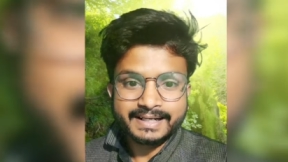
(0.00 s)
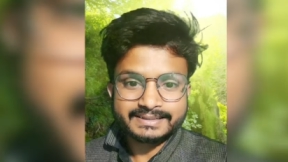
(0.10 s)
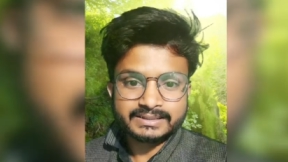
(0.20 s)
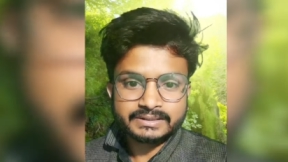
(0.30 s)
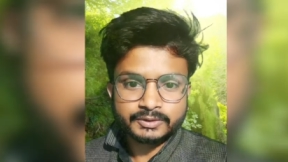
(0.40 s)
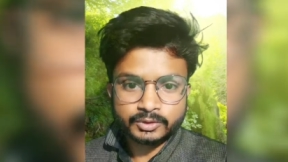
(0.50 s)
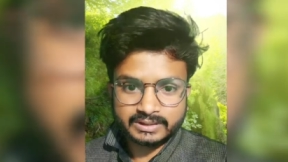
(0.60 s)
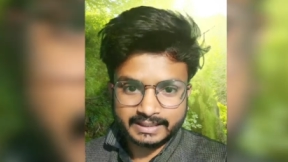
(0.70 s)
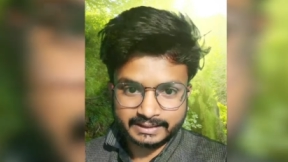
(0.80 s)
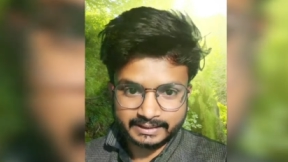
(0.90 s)
एस खुद
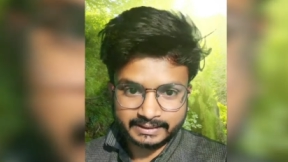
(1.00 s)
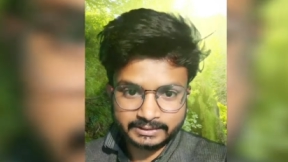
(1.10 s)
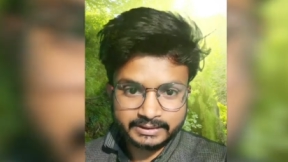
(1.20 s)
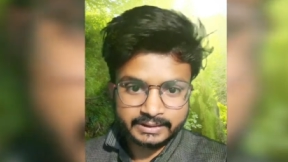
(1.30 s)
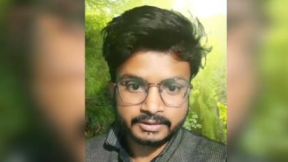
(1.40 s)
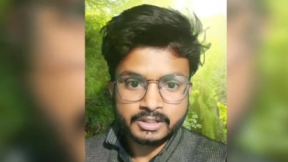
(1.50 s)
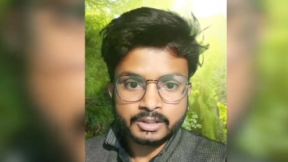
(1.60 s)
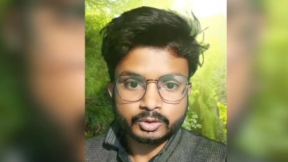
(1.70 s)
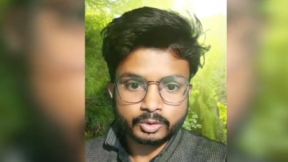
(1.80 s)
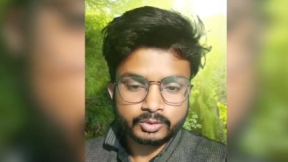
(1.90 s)
करता था ठीक है
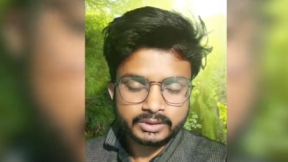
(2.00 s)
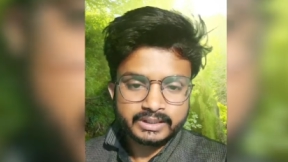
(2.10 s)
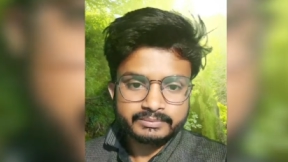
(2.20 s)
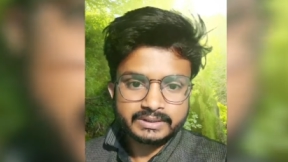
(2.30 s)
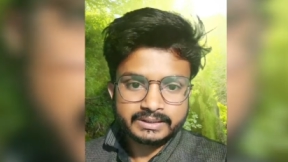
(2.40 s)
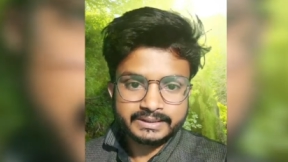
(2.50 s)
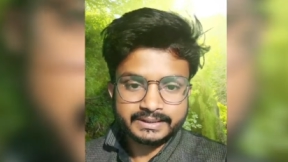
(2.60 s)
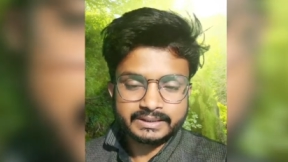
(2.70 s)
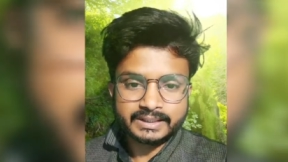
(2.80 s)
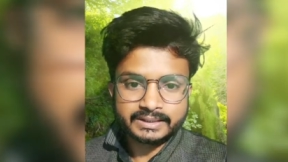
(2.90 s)
तो उन्होंने अब एक
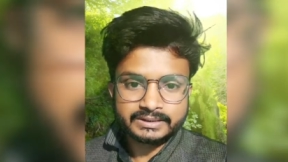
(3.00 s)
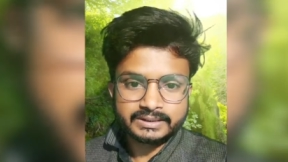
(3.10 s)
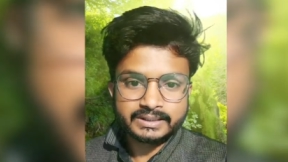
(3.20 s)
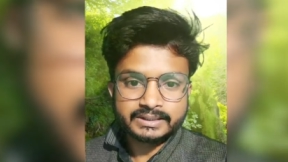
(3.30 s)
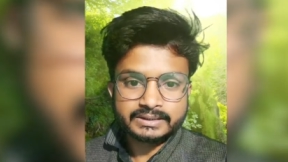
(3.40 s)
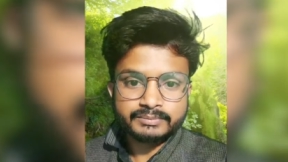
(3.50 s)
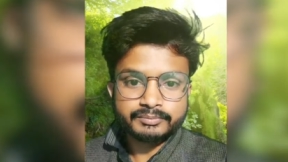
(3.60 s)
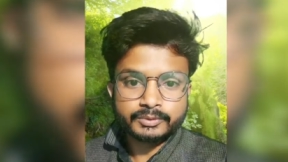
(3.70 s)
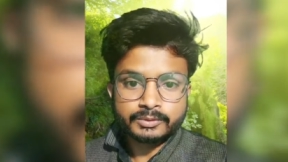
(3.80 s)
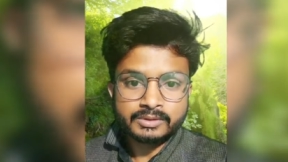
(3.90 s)
चेंज कर दिए हैं कि
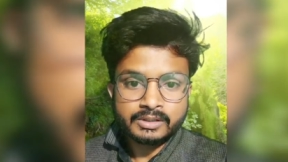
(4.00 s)
वो